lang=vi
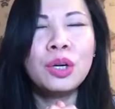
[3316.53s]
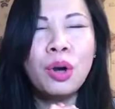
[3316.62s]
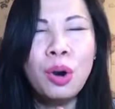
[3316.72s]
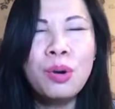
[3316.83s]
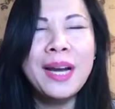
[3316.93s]

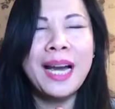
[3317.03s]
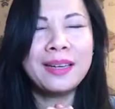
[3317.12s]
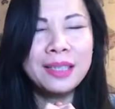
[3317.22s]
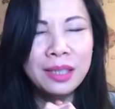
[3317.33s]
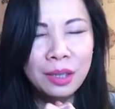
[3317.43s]
cố
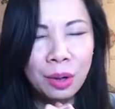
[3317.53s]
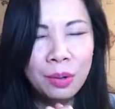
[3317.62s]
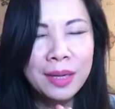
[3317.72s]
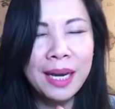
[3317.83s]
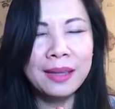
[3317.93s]
gắng
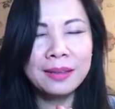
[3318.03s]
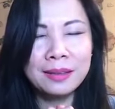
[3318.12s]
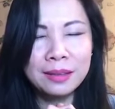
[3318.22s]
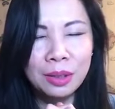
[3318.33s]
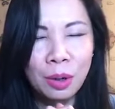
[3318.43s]
cố gắng
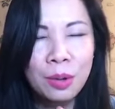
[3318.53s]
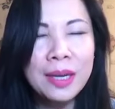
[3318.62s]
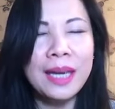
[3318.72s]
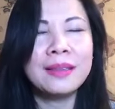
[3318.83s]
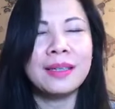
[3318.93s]
cố
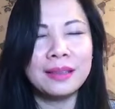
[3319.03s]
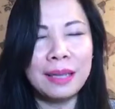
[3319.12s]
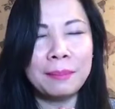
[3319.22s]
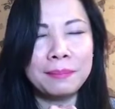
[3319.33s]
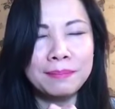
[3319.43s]
gắng thực
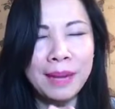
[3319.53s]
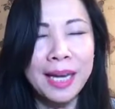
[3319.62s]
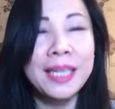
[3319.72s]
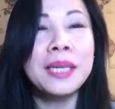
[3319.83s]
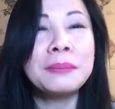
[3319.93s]
tập
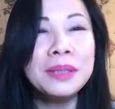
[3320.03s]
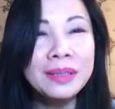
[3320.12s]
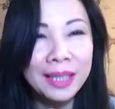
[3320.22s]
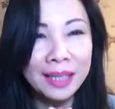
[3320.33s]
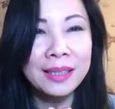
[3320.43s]
bảy cái bước
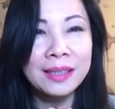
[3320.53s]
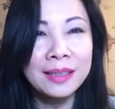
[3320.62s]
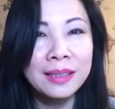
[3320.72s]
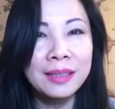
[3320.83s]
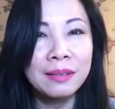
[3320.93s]
này
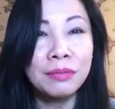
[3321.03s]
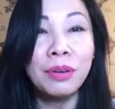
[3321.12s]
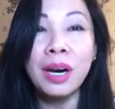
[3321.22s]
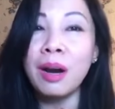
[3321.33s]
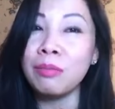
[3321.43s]

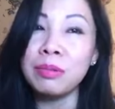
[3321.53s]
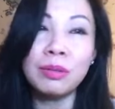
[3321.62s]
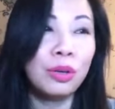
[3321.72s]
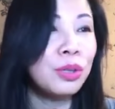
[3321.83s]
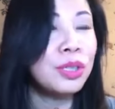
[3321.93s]
vân không có
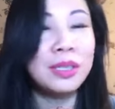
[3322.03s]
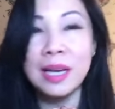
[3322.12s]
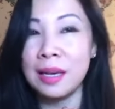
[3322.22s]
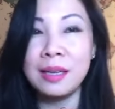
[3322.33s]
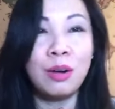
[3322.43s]
nói
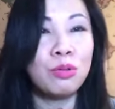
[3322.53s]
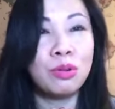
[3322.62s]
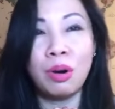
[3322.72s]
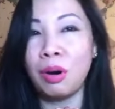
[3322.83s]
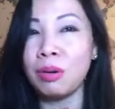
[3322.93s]
dễ đâu
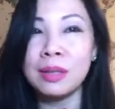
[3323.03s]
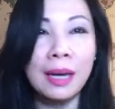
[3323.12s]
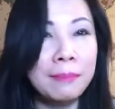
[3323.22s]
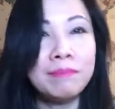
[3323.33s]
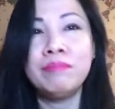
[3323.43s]
khó
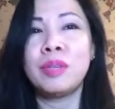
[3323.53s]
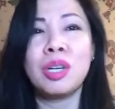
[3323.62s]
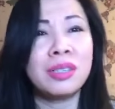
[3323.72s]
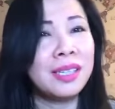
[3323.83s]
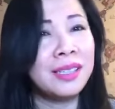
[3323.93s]
lắm
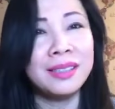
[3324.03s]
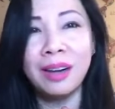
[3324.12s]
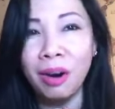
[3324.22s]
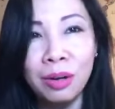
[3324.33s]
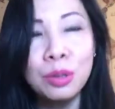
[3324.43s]
cực kỳ
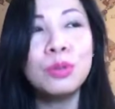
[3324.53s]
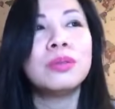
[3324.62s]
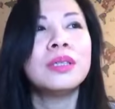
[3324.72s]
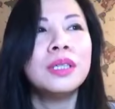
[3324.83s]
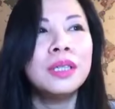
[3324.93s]
khó luôn
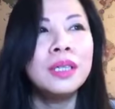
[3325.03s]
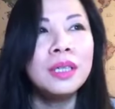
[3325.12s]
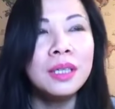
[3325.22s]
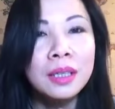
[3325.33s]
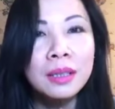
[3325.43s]

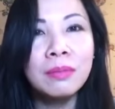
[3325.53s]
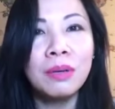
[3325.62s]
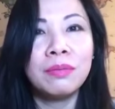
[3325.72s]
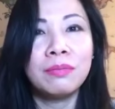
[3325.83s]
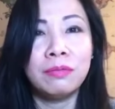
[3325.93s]
nhưng
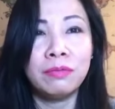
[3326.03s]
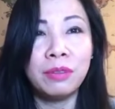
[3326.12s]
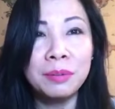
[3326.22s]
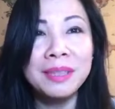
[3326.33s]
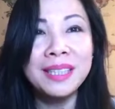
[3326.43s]
mà
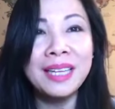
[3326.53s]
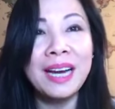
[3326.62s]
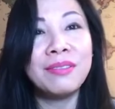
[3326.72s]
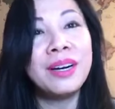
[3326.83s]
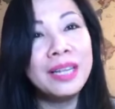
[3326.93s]
vân biết
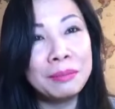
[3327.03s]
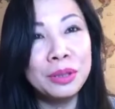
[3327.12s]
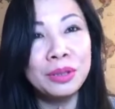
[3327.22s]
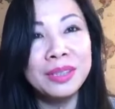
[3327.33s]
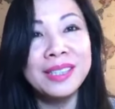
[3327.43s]
là vân làm
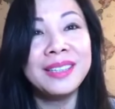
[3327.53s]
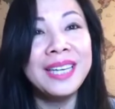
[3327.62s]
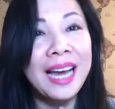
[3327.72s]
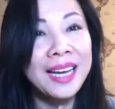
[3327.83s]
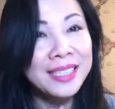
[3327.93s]
được thì tất
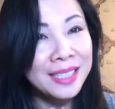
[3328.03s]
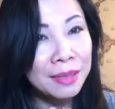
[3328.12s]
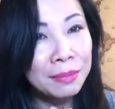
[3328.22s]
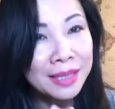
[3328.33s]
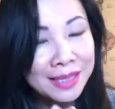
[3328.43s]
cả anh chị
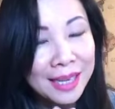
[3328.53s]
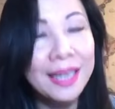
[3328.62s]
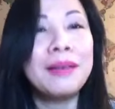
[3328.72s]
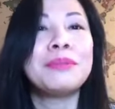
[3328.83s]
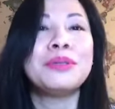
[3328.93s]
em mình
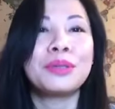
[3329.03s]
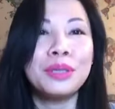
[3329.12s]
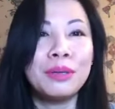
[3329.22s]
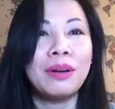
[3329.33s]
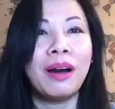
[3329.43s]
sẽ làm được cái
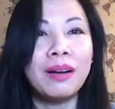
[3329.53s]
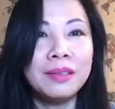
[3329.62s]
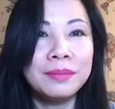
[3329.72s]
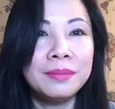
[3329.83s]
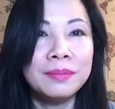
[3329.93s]
điều đó
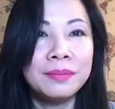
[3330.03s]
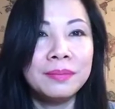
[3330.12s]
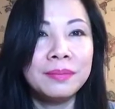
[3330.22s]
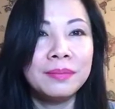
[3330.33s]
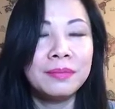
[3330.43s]

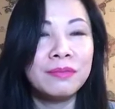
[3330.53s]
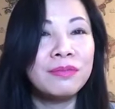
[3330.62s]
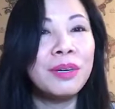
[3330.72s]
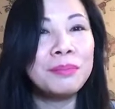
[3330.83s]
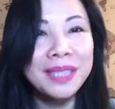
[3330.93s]

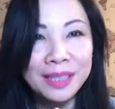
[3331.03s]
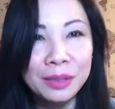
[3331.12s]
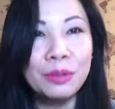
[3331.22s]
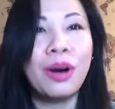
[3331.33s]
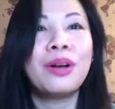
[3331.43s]
Vân biết
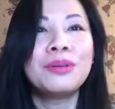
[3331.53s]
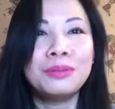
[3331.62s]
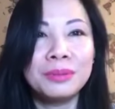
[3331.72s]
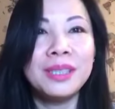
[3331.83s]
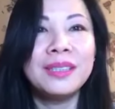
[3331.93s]
điều đó
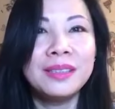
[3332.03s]
luôn đó